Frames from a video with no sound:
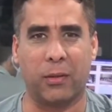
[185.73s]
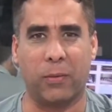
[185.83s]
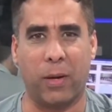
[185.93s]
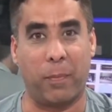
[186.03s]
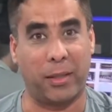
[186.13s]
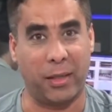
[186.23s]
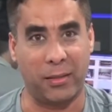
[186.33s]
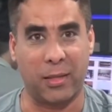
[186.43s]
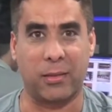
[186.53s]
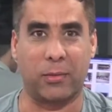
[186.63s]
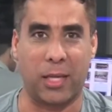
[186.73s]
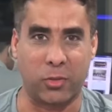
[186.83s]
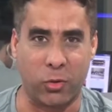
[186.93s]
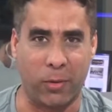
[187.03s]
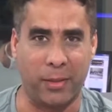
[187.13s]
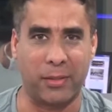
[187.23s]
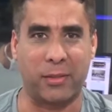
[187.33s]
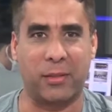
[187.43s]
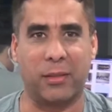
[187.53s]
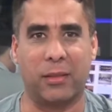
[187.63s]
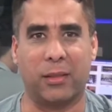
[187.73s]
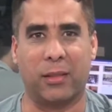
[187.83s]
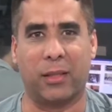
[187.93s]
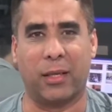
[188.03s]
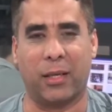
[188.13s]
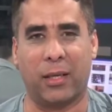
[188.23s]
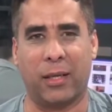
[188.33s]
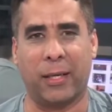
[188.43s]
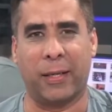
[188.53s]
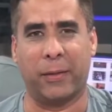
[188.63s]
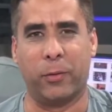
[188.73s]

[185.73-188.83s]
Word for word: ou a paralisação das obras, é,